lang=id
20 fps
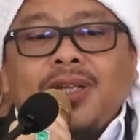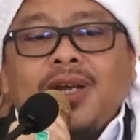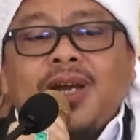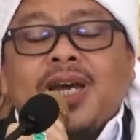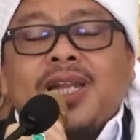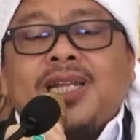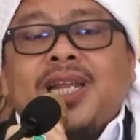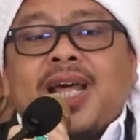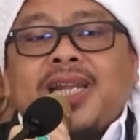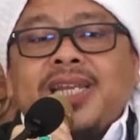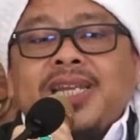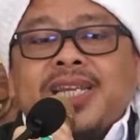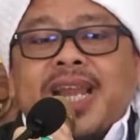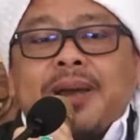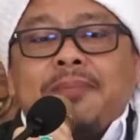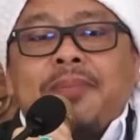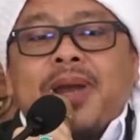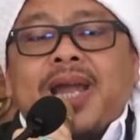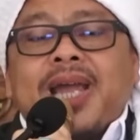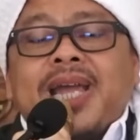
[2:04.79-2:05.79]
Allah dari
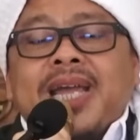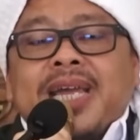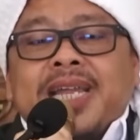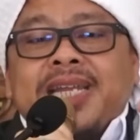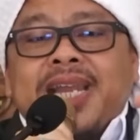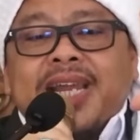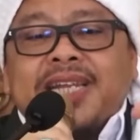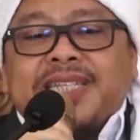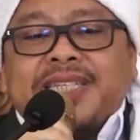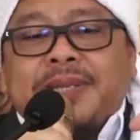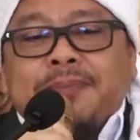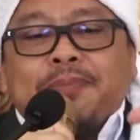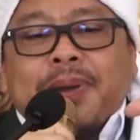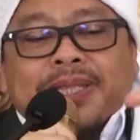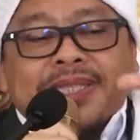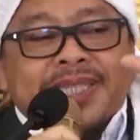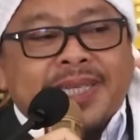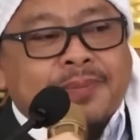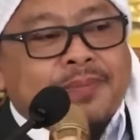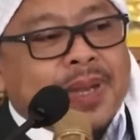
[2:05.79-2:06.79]
nama dan
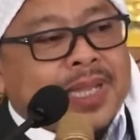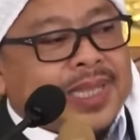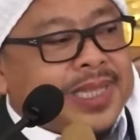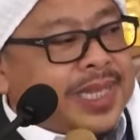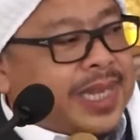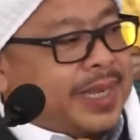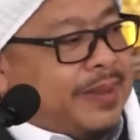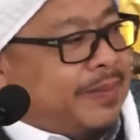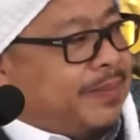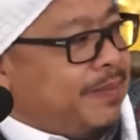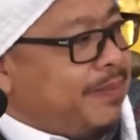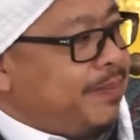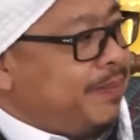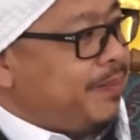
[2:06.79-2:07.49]
sifat-sifatnya.